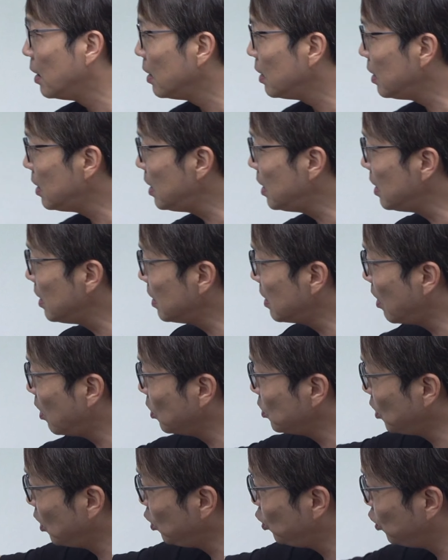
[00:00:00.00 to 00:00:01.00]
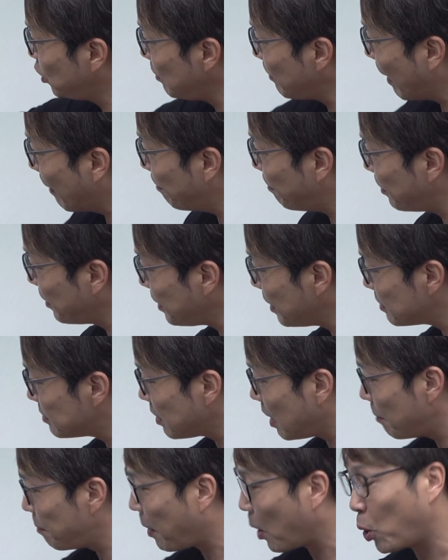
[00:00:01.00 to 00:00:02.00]
2인 가구 너희 둘이 맞벌이해서
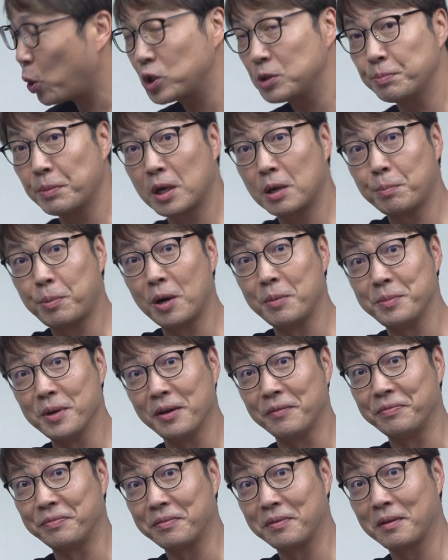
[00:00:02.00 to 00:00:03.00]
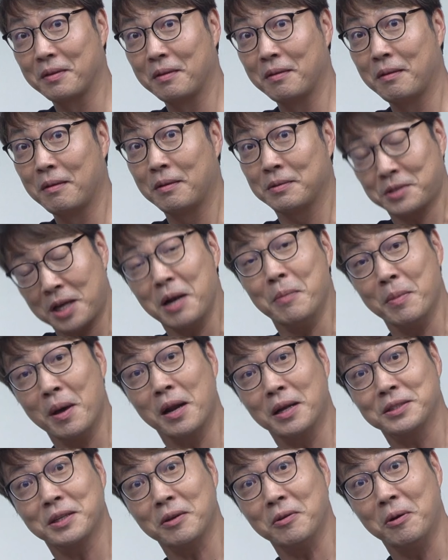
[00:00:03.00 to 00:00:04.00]
한 150만 원 벌면
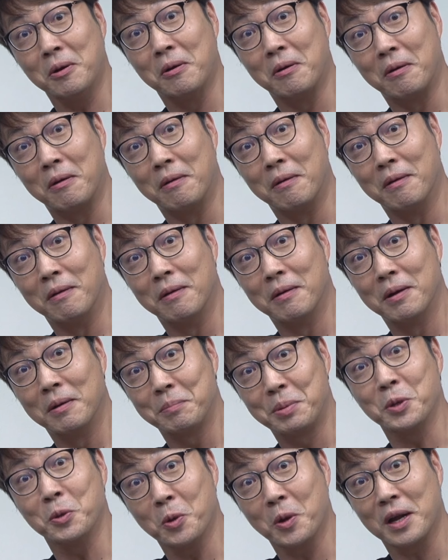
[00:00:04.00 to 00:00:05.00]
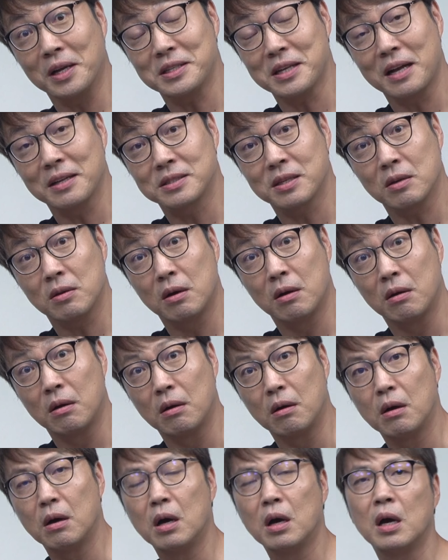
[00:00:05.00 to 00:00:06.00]
살만하잖아. 빈곤하지 않잖아.
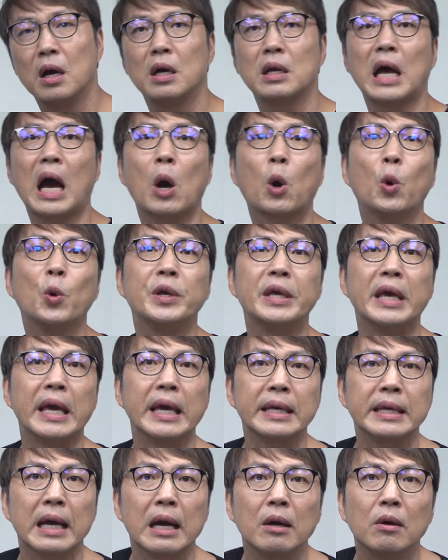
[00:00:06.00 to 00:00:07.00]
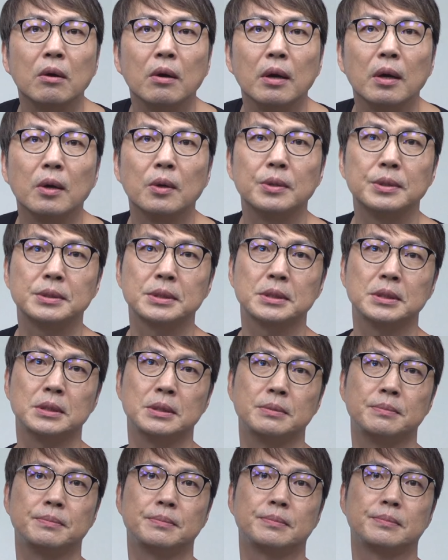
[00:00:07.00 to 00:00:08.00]
라고 얘기한 거예요, 지금.
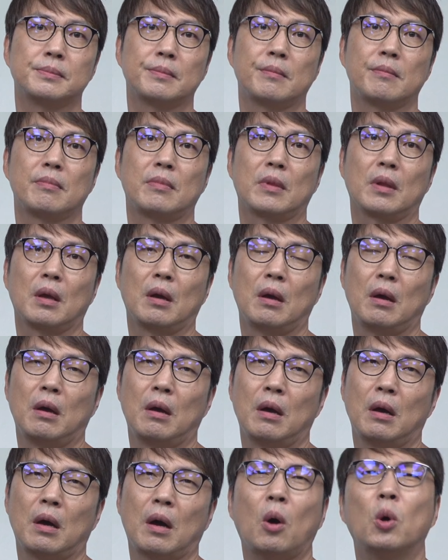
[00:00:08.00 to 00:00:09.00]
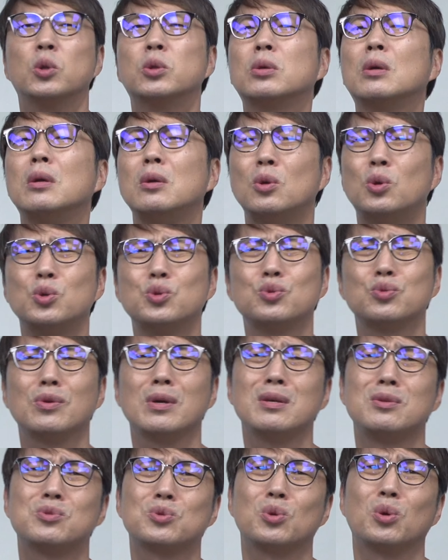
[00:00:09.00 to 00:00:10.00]
아, 어떻게 이럴 수가
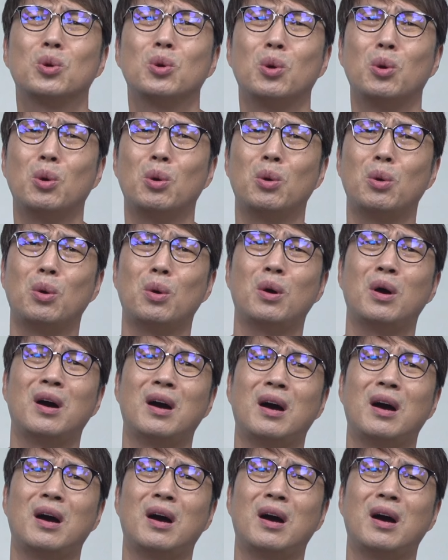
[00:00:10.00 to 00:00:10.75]
있어요.